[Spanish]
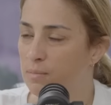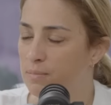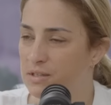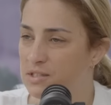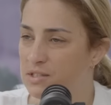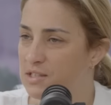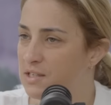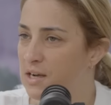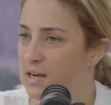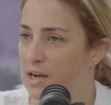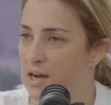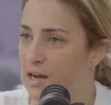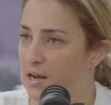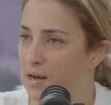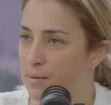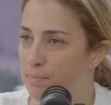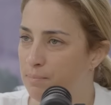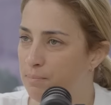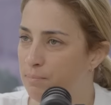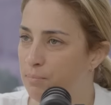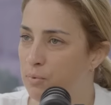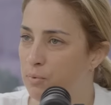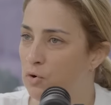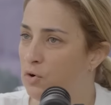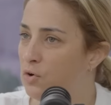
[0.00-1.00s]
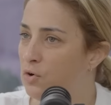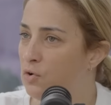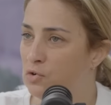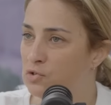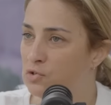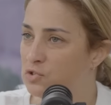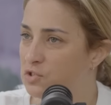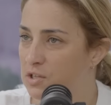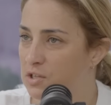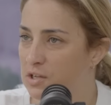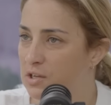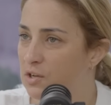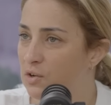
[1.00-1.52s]
me llega poco
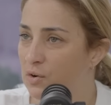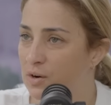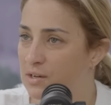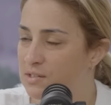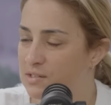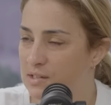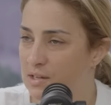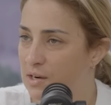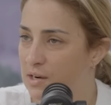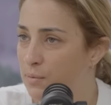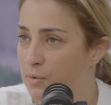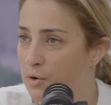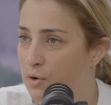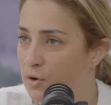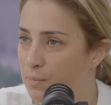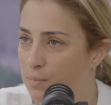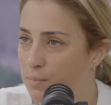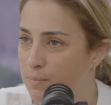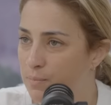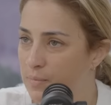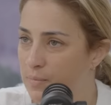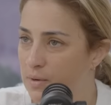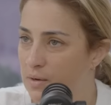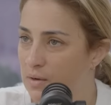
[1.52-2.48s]
oxígeno al cerebro. Podría